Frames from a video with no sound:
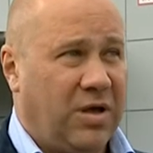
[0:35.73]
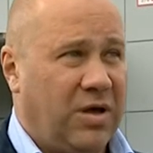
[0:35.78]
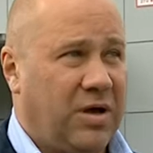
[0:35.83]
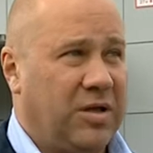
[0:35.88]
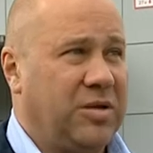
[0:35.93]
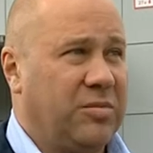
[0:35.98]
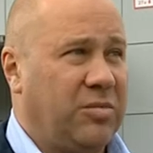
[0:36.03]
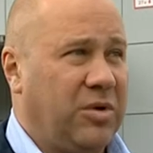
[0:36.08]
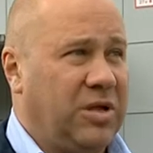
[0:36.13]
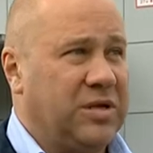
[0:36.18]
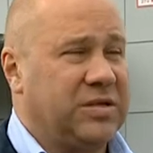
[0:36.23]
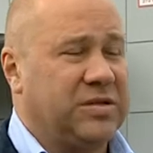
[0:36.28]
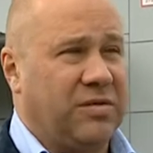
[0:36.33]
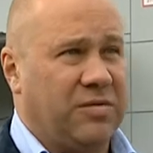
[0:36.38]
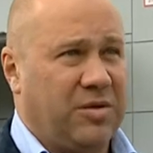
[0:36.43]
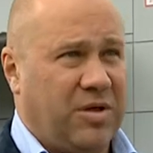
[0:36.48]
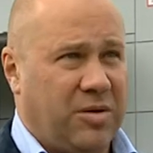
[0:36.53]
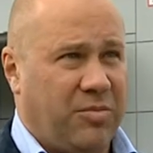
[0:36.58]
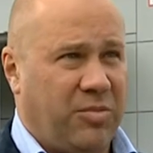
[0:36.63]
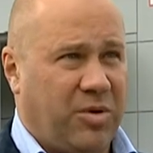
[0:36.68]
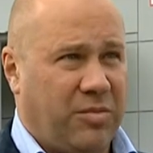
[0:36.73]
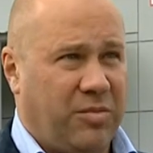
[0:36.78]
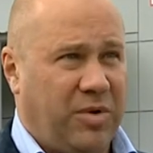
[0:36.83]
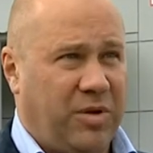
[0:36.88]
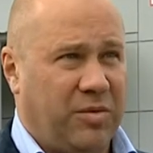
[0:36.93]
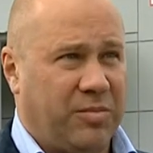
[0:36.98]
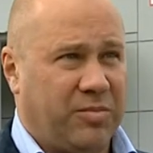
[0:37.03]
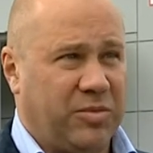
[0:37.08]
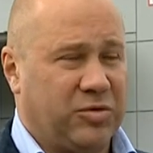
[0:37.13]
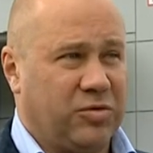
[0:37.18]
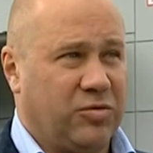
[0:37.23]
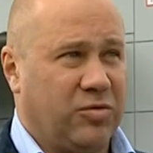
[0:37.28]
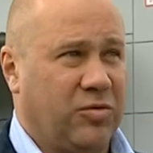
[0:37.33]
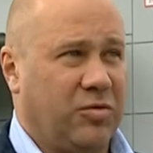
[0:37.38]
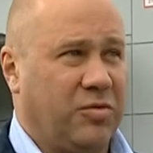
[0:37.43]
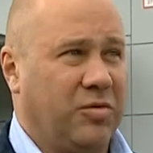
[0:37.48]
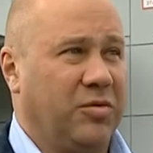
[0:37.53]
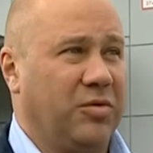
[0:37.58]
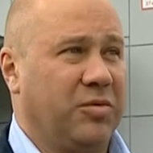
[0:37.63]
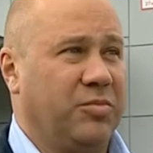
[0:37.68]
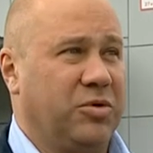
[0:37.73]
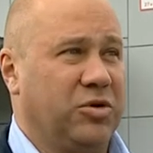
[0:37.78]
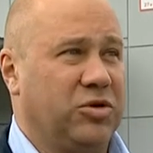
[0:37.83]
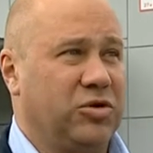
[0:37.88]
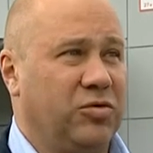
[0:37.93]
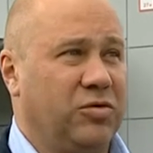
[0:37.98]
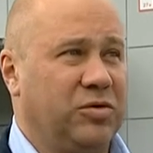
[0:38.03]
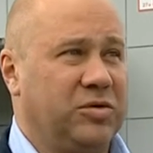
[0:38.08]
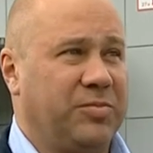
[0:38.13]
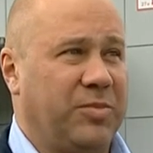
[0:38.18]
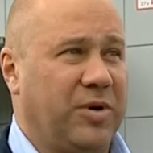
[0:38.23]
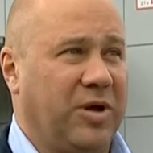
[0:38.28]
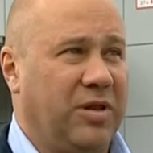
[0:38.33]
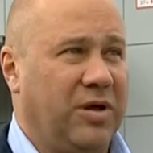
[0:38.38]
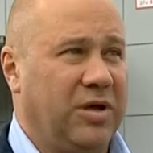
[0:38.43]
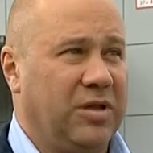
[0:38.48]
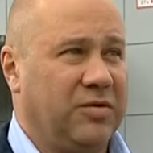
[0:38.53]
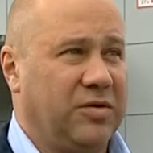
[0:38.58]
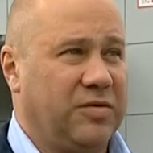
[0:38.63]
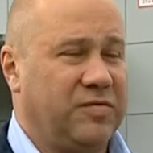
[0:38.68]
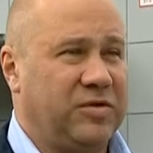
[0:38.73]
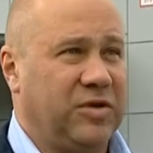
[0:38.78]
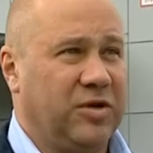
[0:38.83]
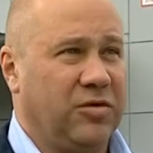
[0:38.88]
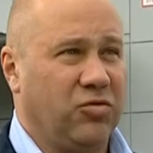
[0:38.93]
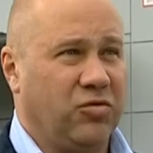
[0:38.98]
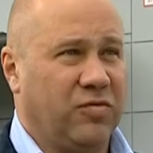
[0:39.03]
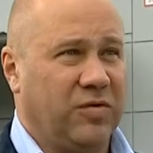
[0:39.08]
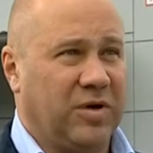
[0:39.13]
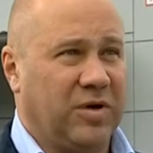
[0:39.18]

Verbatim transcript: Это была основная проблема, поскольку пришлось прокладывать все новые